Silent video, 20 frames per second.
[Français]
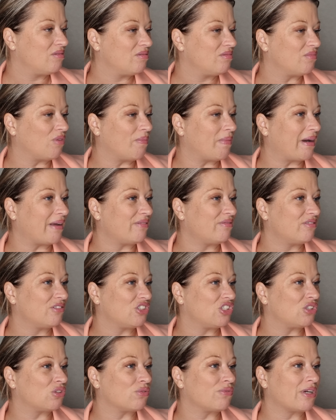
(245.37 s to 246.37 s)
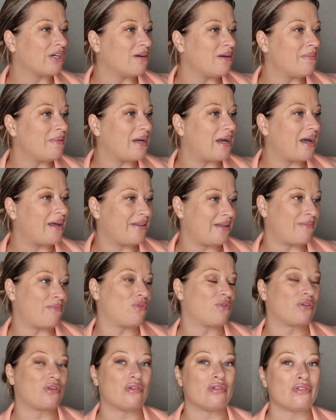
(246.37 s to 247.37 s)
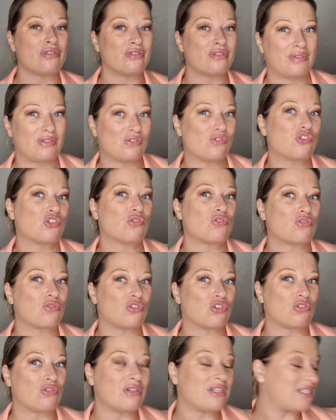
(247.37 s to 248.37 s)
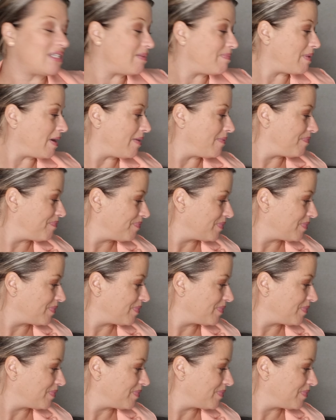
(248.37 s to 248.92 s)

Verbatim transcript: Bon, bref, j'ai trouvé quand même un Among Us, chose que je connaissais pas.